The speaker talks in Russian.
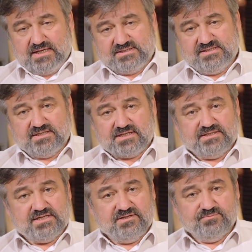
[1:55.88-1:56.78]
Одни
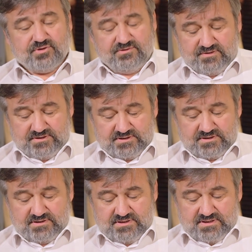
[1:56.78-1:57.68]
охраняли
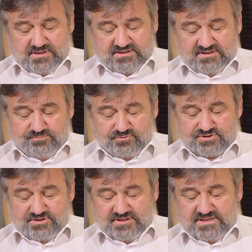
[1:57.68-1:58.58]
муравейник – от
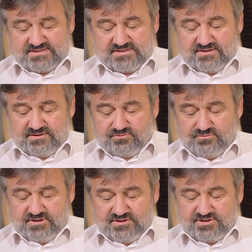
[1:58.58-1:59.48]
непрошенных гостей,
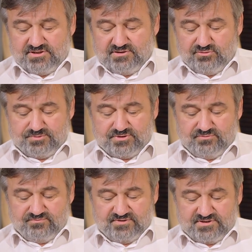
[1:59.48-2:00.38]
другие чинили общий
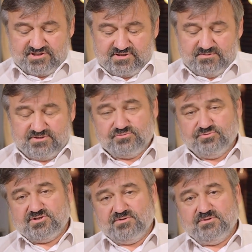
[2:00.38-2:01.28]
дом веточками,
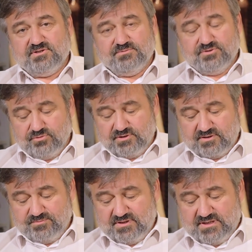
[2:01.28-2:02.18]
листочками, там,
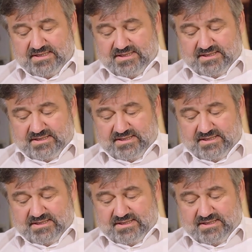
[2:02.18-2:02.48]
иголками,